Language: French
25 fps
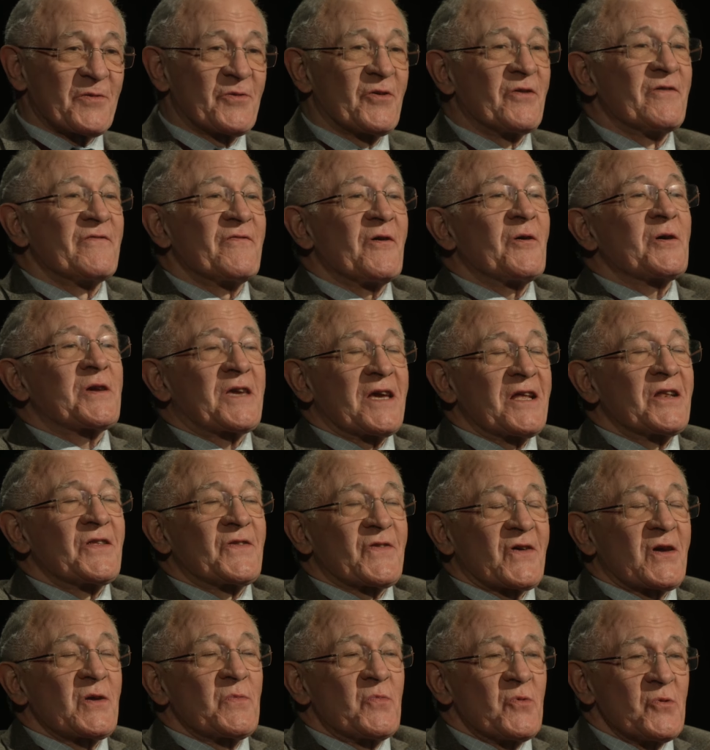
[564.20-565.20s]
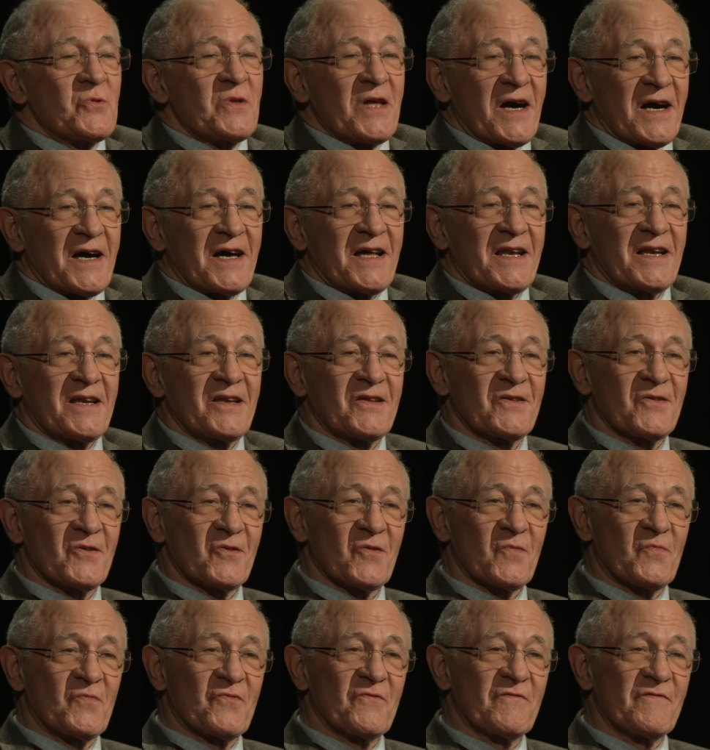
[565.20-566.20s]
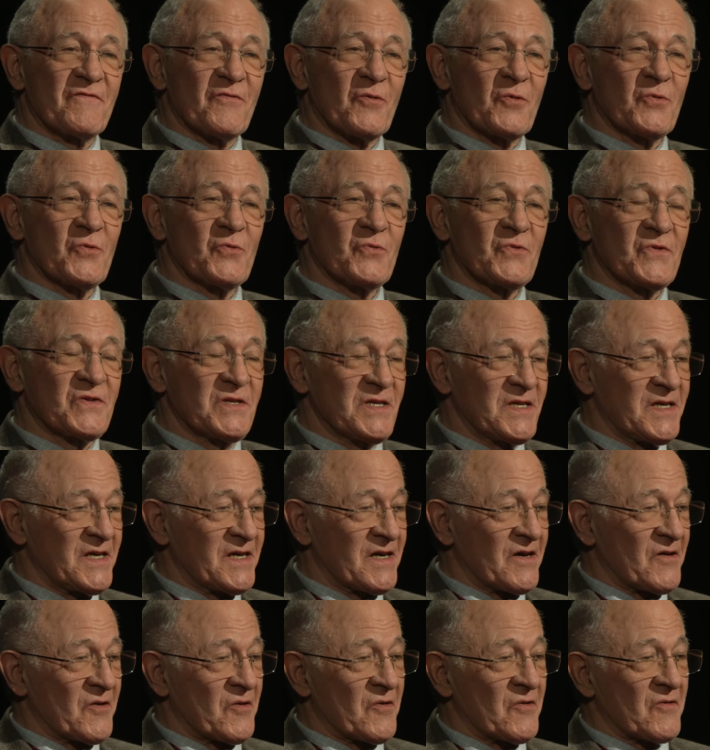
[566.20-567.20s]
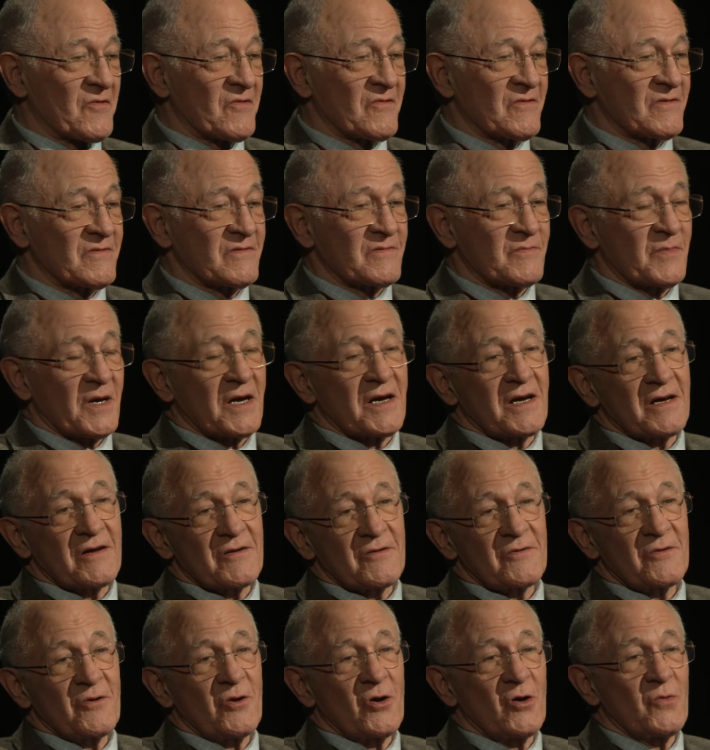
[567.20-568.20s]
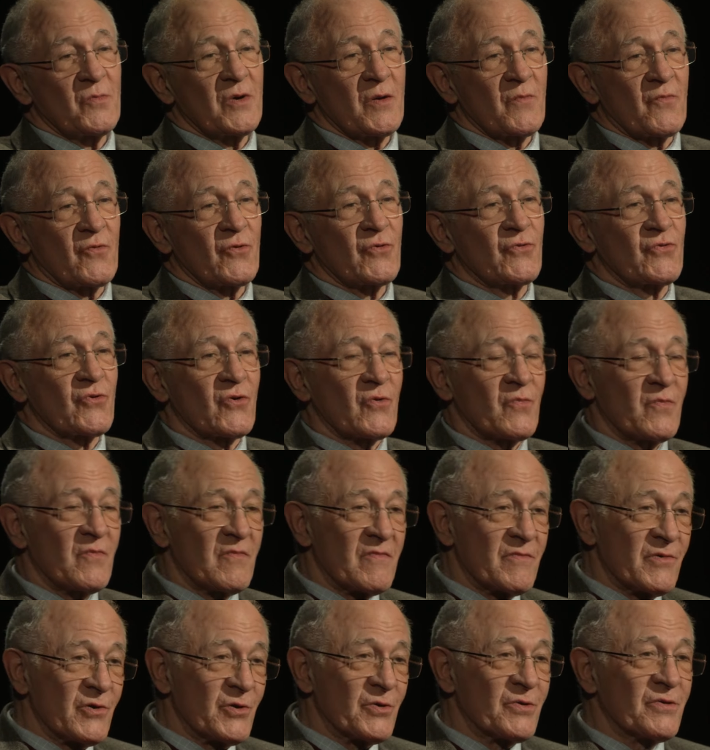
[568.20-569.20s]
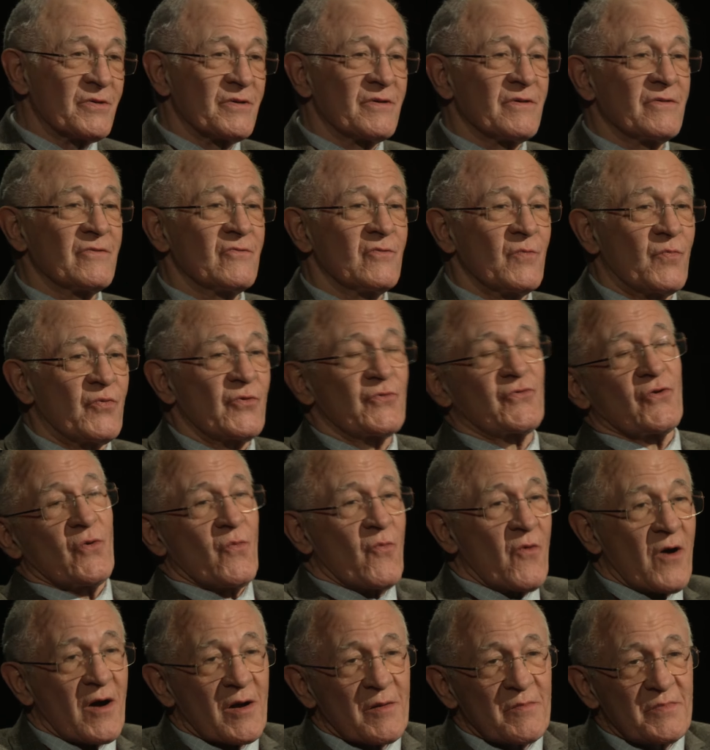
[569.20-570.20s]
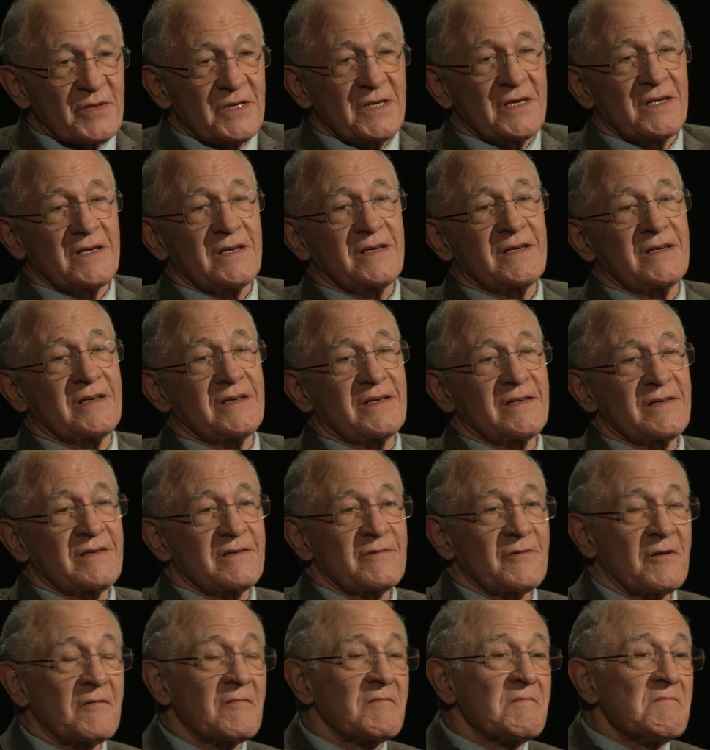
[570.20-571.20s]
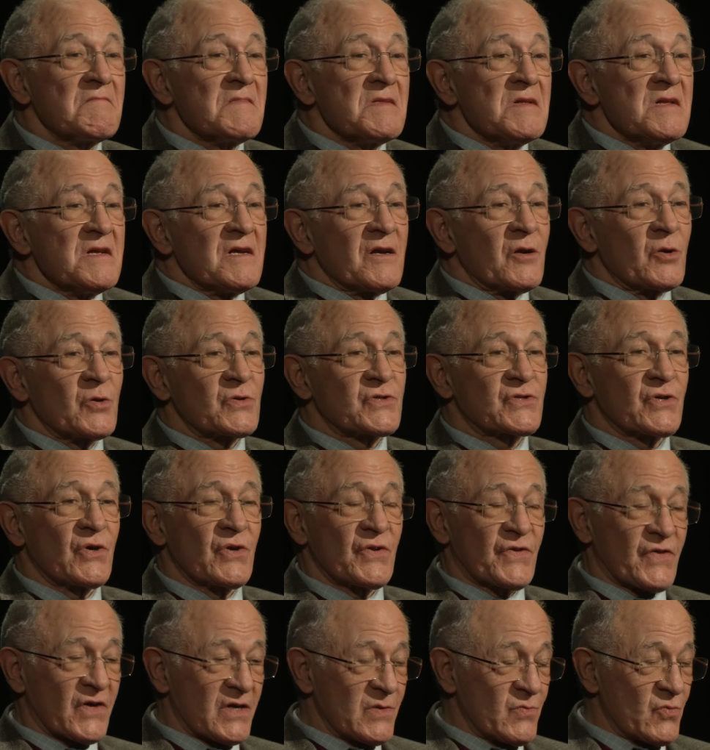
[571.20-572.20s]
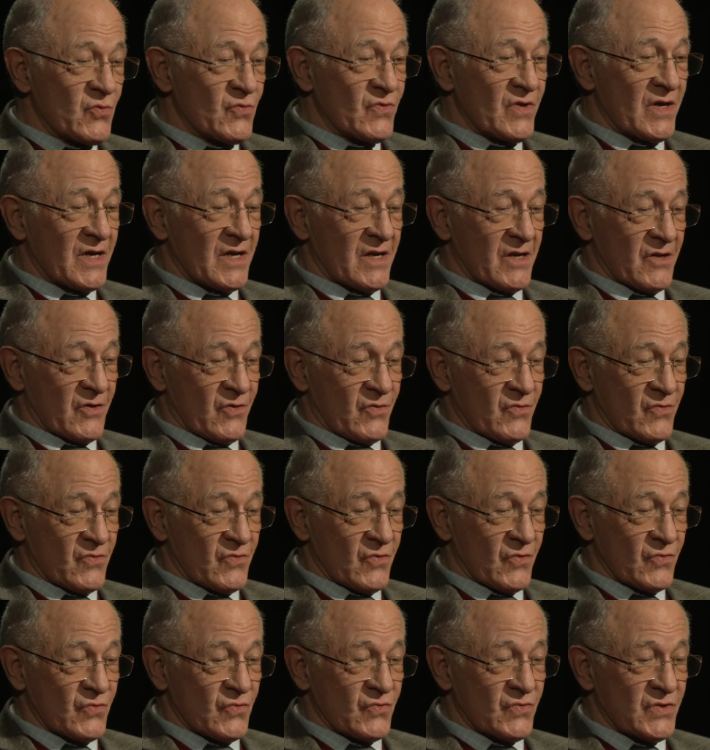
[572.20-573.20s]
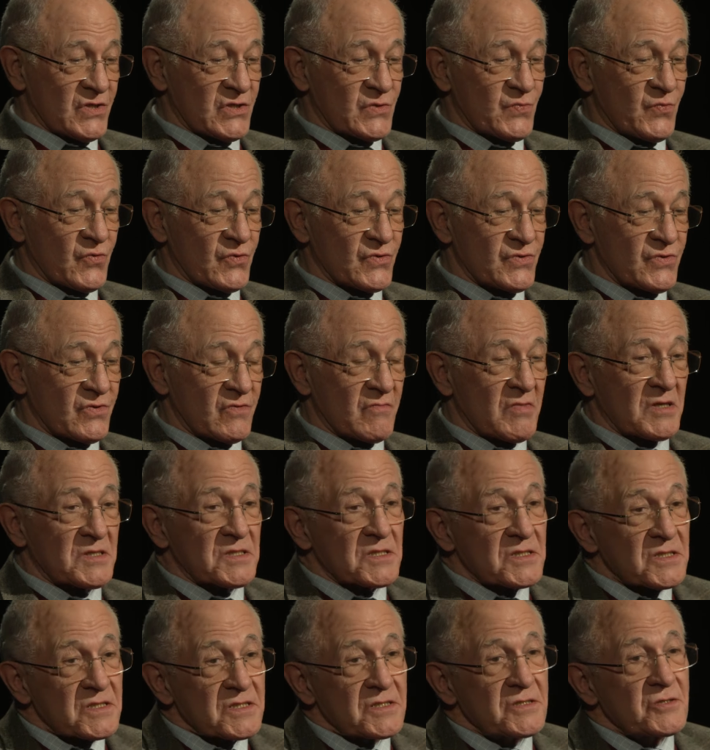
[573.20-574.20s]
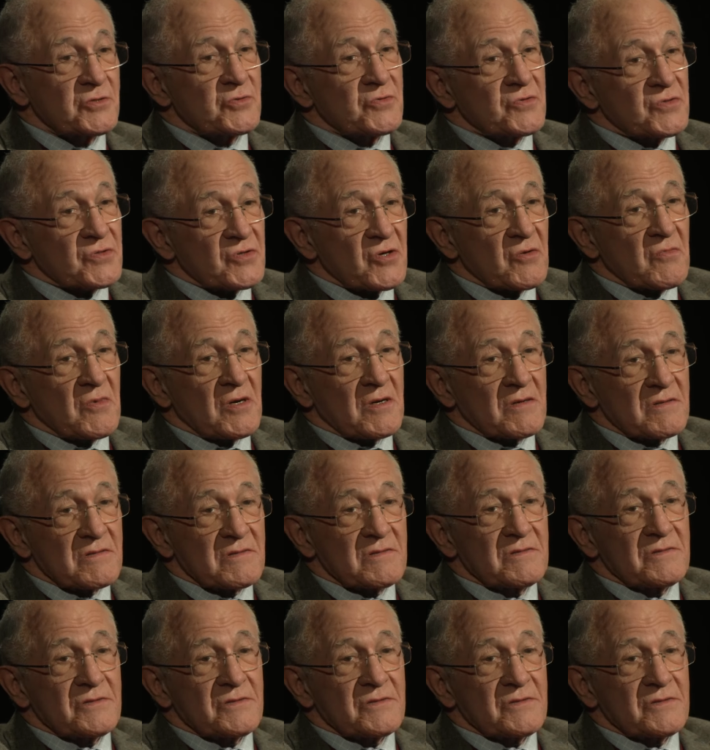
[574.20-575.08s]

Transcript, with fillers: Devant quel tribunal euh, pouvons-nous dire euh, bah, l'homme est plutôt mieux ou plutôt moins bien Le seul tribunal dont nous disposions, bah, c'est justement